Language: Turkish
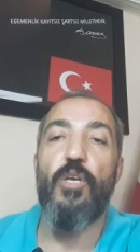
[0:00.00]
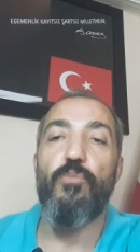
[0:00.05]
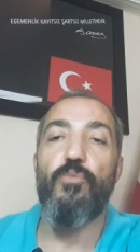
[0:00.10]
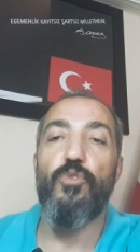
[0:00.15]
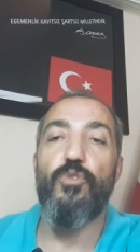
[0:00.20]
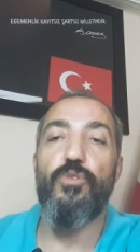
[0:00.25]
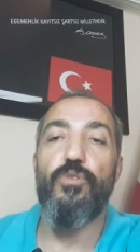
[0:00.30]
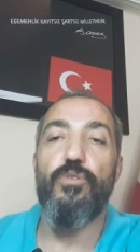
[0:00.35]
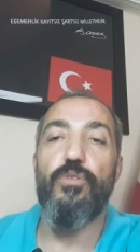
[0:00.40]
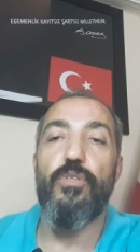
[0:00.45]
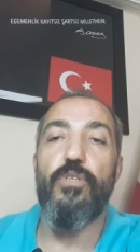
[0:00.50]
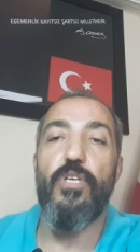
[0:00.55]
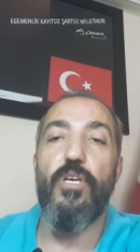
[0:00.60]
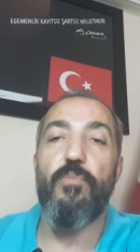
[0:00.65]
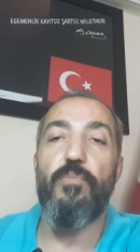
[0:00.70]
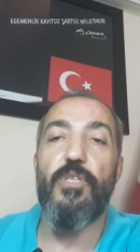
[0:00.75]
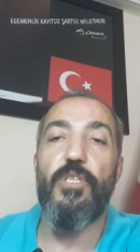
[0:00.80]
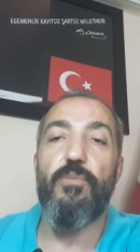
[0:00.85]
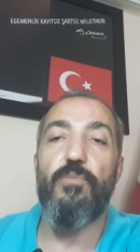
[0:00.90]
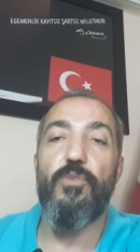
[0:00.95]
Bunun e,
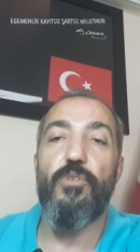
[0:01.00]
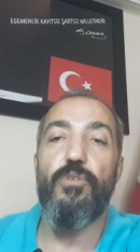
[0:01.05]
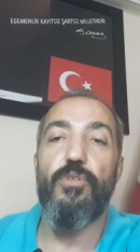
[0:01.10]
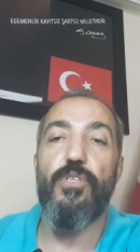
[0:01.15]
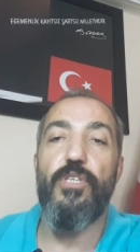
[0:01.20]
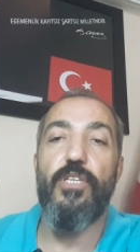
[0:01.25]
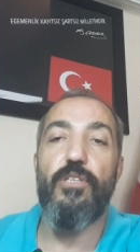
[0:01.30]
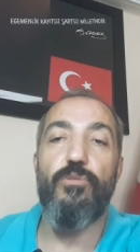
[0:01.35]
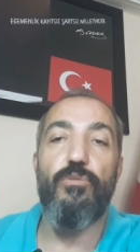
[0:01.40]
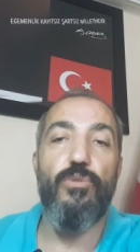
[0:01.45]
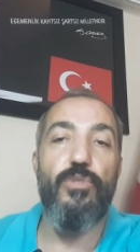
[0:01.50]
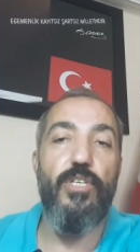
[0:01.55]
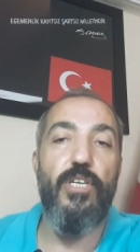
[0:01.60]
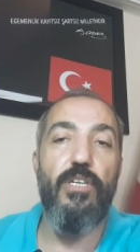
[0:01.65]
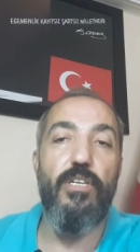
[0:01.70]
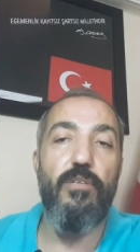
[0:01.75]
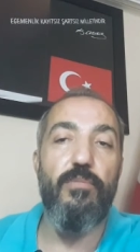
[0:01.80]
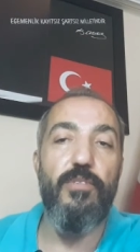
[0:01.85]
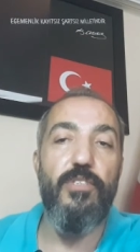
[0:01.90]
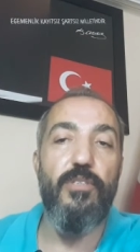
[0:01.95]
yani 1 milyon
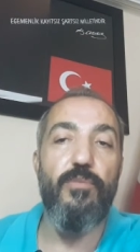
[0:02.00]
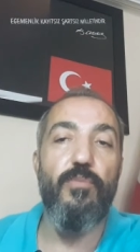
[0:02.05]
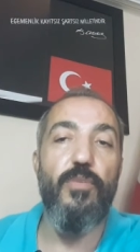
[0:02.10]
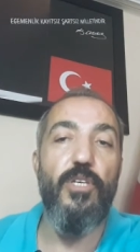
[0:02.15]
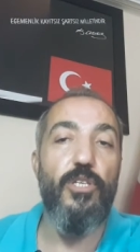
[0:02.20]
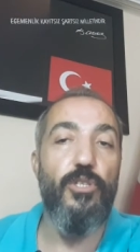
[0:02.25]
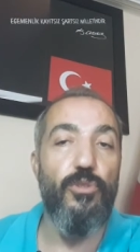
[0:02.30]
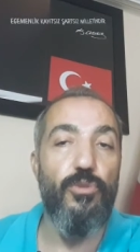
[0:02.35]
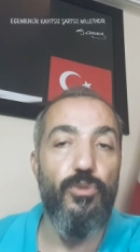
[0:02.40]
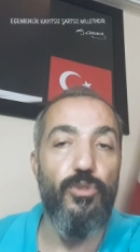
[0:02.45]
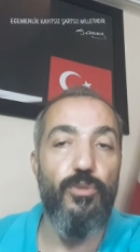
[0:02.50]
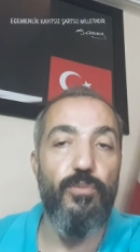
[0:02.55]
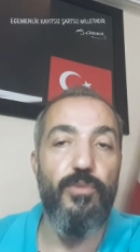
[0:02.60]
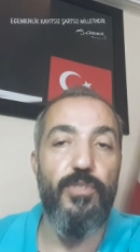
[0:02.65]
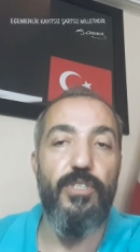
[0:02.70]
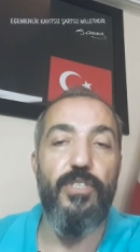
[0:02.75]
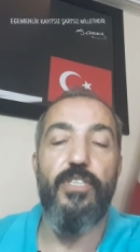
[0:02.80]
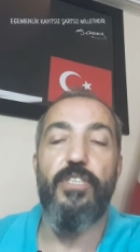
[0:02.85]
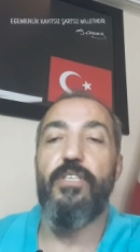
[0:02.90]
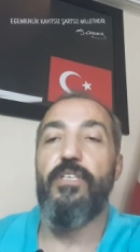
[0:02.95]
750 binin 500
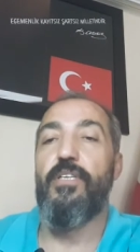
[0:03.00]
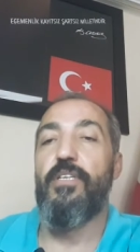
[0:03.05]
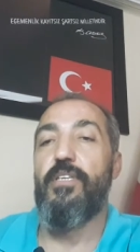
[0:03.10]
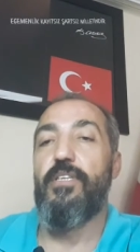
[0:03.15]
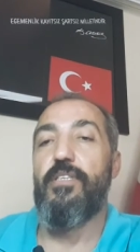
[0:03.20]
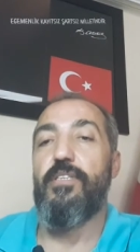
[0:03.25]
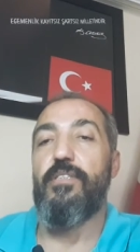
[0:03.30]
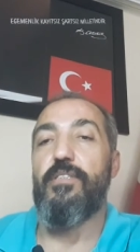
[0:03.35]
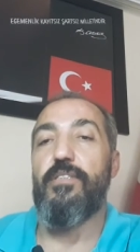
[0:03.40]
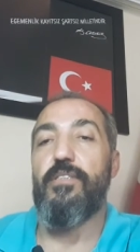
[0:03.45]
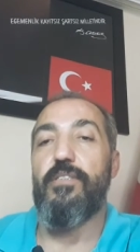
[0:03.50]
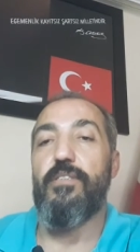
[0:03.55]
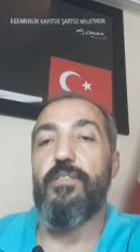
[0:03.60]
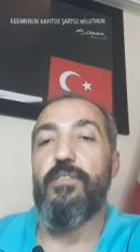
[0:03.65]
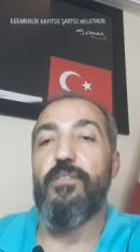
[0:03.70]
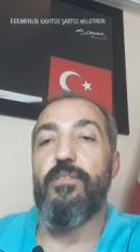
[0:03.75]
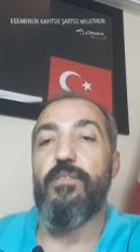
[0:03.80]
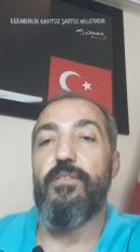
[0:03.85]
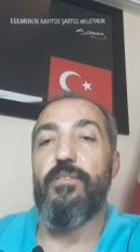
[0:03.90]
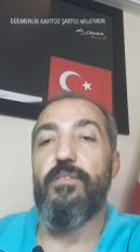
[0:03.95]
bini e,
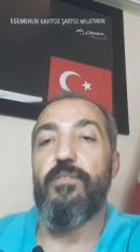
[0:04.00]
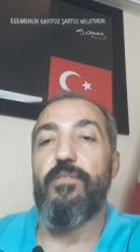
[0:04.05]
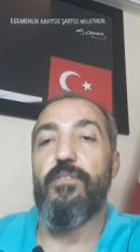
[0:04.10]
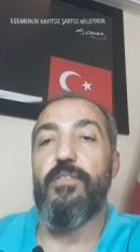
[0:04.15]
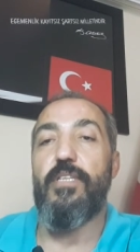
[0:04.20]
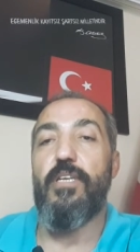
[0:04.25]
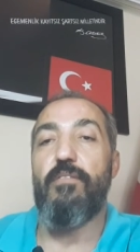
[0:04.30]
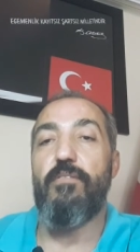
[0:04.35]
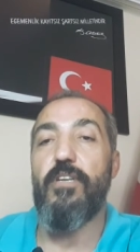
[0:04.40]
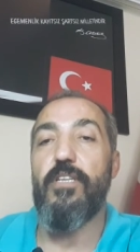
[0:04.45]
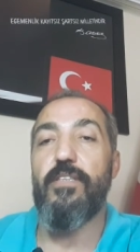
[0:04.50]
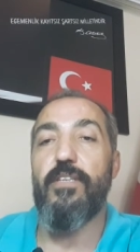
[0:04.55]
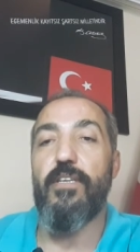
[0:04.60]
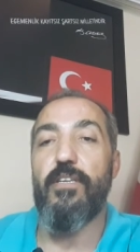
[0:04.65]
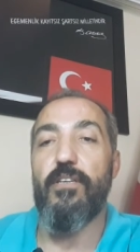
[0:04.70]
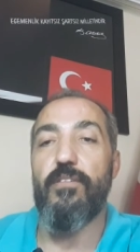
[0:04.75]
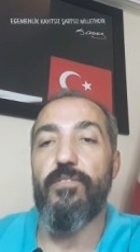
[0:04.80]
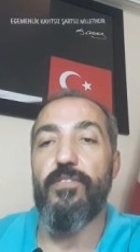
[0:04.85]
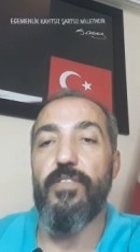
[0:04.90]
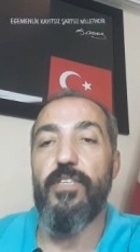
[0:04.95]
devlet
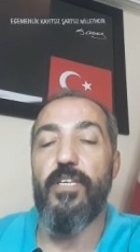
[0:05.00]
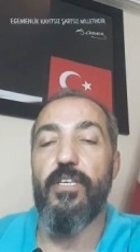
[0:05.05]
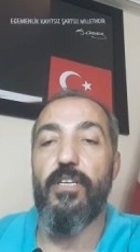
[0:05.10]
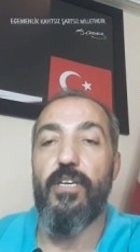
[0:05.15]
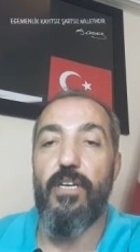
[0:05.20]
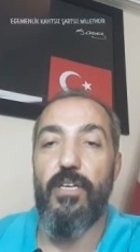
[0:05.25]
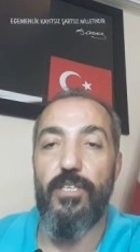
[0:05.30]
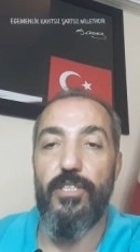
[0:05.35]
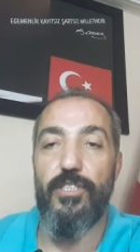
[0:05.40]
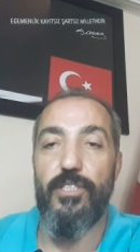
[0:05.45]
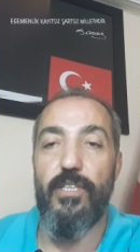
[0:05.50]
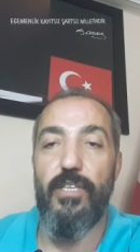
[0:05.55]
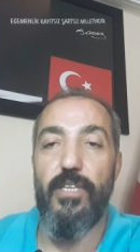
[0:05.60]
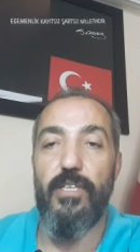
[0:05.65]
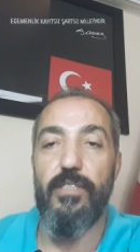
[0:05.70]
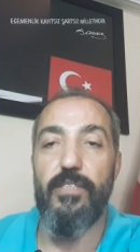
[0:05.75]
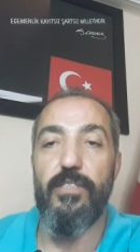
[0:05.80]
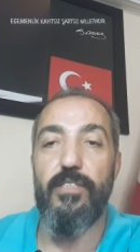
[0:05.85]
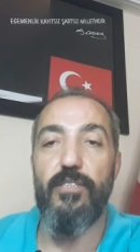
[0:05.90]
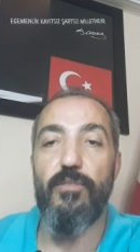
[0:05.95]
tarafından
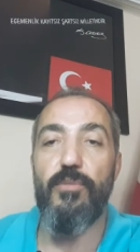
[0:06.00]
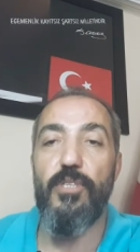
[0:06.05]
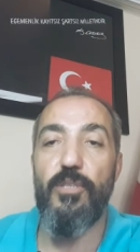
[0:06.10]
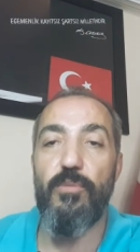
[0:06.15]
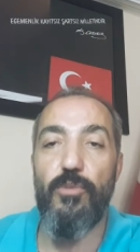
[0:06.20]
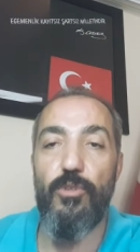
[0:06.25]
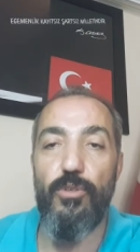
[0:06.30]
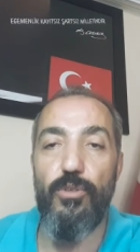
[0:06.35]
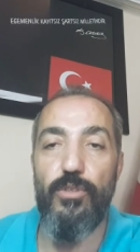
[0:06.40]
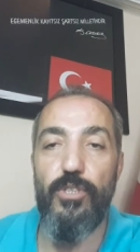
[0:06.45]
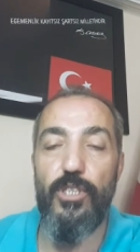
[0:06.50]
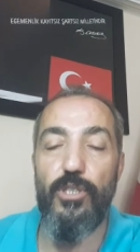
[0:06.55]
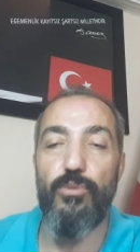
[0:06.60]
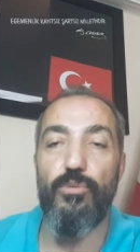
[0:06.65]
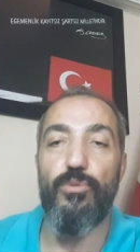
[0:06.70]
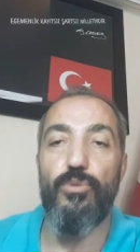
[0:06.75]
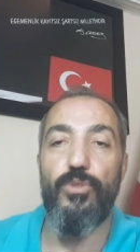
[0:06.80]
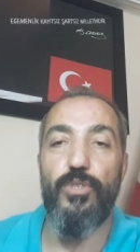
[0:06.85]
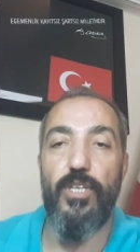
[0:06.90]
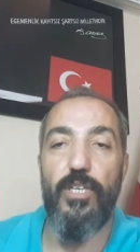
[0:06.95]
karşılandığını, 1 milyon
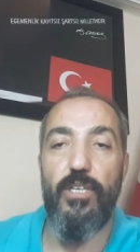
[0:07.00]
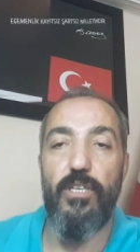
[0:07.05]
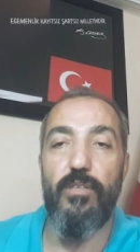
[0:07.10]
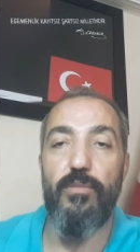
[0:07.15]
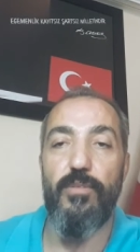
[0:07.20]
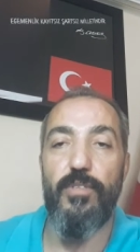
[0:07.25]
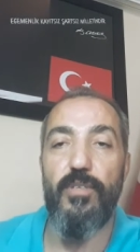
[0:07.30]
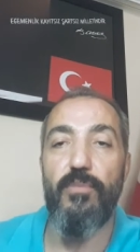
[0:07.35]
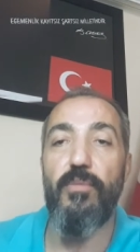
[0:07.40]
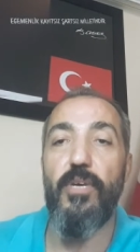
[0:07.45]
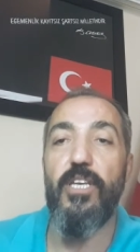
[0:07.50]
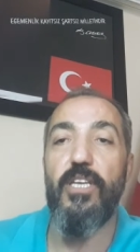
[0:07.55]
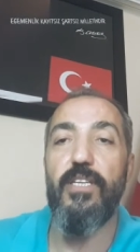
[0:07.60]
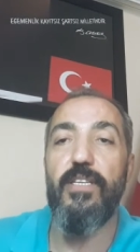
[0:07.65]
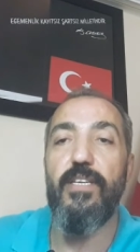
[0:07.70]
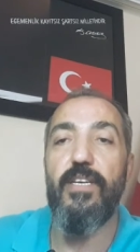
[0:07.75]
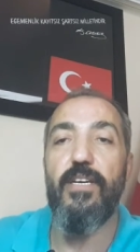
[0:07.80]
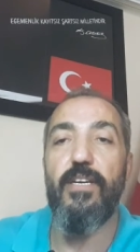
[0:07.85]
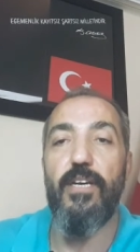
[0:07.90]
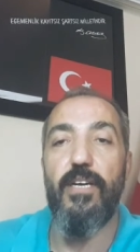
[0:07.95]
250 bini
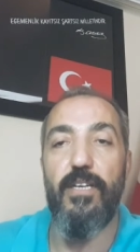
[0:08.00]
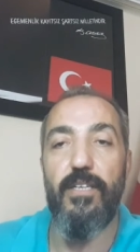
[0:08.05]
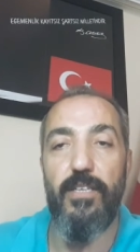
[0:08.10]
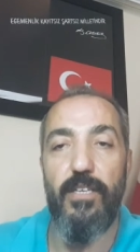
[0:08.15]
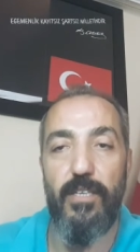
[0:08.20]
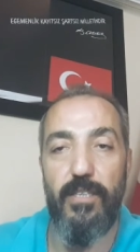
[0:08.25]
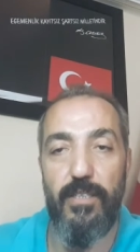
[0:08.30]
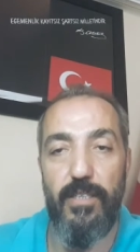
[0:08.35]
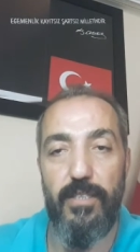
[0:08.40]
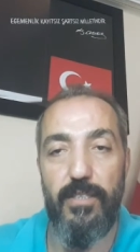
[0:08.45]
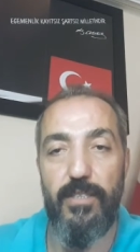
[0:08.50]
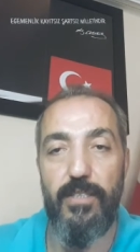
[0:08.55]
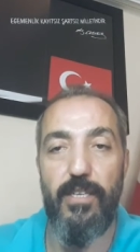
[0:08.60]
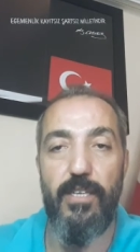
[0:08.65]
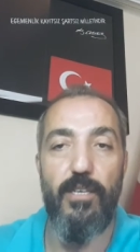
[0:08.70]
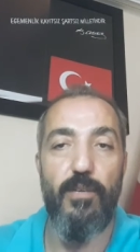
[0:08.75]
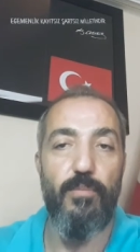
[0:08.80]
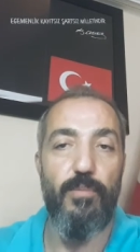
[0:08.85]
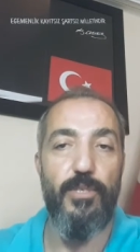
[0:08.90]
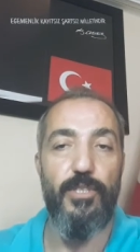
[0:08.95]
belediye
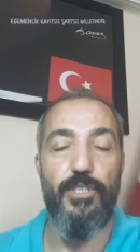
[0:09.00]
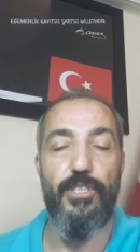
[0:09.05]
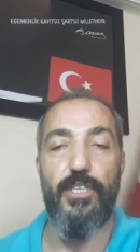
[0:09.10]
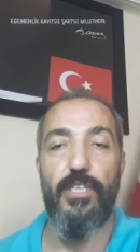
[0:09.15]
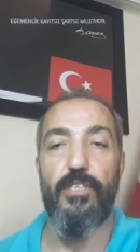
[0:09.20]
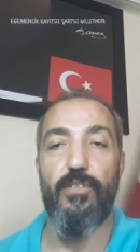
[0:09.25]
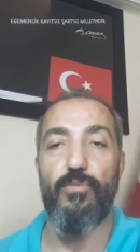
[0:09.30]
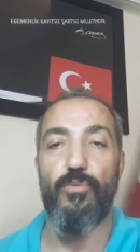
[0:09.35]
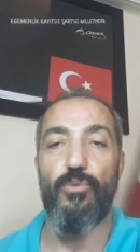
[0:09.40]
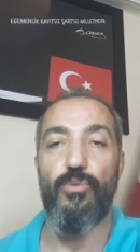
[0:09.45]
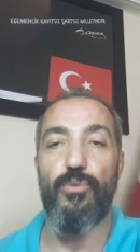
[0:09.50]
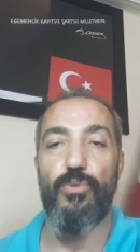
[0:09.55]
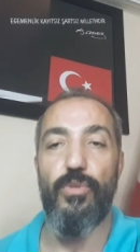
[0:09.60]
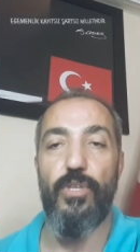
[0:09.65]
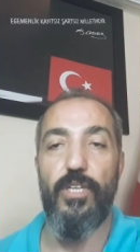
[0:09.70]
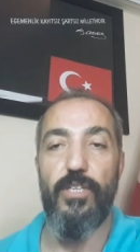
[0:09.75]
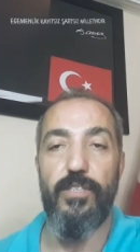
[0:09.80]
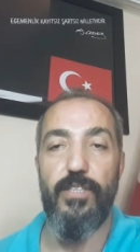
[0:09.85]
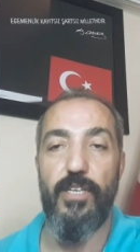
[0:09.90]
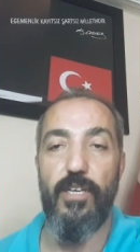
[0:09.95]
kaynaklarıyla yapacağını
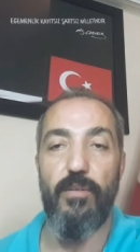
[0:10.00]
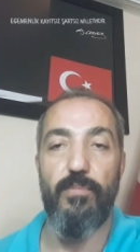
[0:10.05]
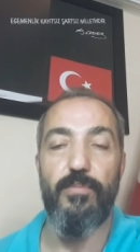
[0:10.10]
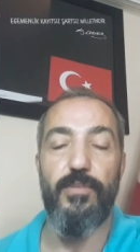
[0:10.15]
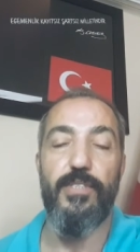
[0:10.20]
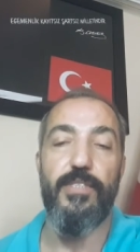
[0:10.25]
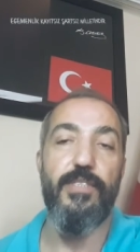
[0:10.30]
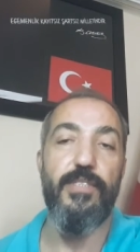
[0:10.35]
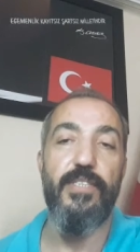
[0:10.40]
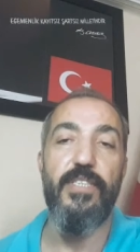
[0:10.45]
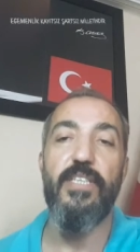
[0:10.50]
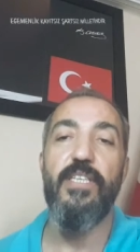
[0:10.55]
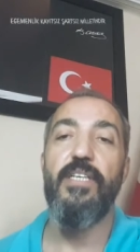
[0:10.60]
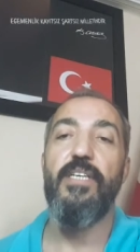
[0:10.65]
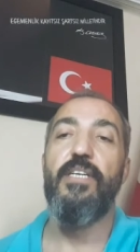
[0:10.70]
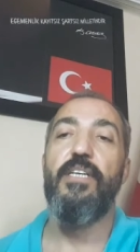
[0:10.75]
vurguladı yaptığını.